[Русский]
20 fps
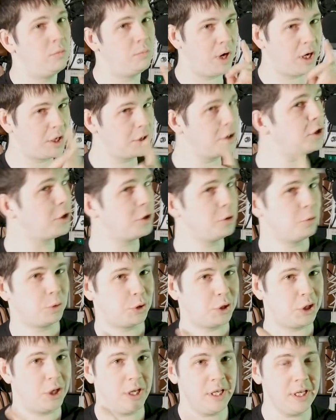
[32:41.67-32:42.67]
магнитный
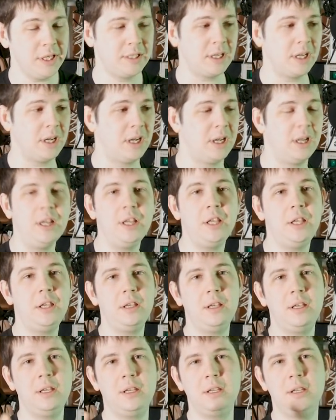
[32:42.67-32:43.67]
усилитель
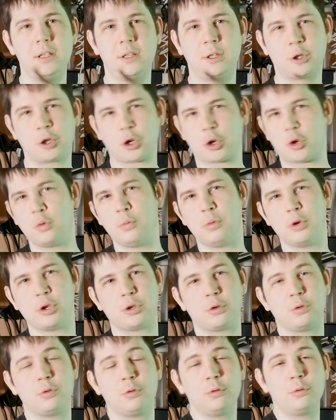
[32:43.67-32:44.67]
и
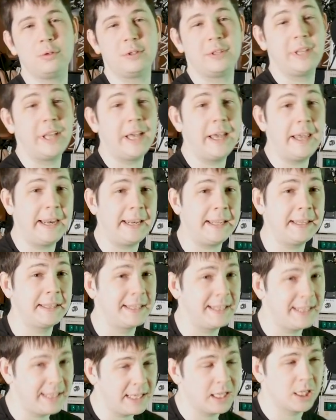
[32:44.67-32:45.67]
трубочку для
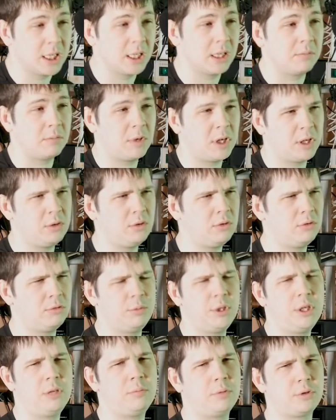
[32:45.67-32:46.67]
рентгена, которая у
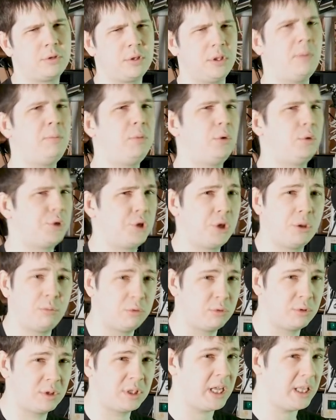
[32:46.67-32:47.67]
меня просто на полочке
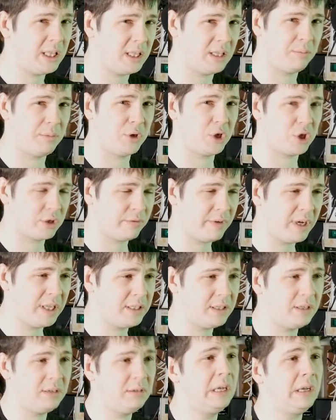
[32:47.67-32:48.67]
будет стоять, не
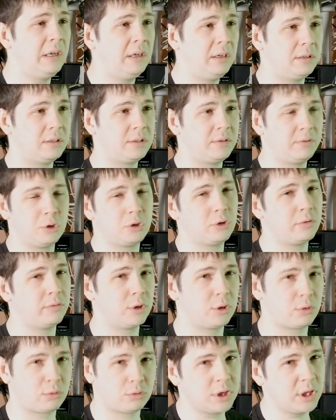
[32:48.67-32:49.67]
переживайте
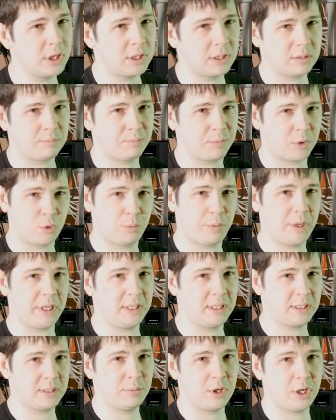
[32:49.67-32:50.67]
свинцовые трусы я
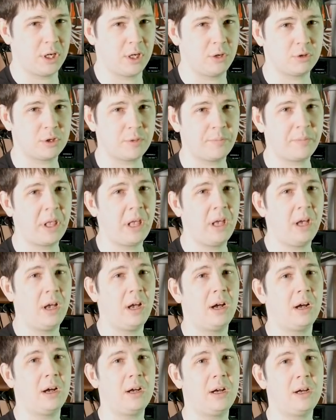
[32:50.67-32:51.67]
покупать не собираюсь.
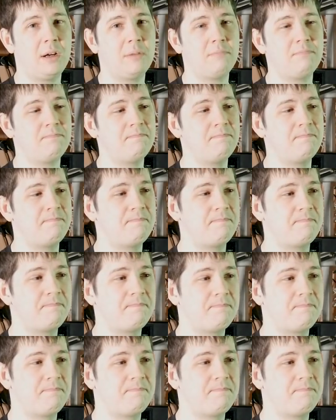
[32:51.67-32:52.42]
Эм,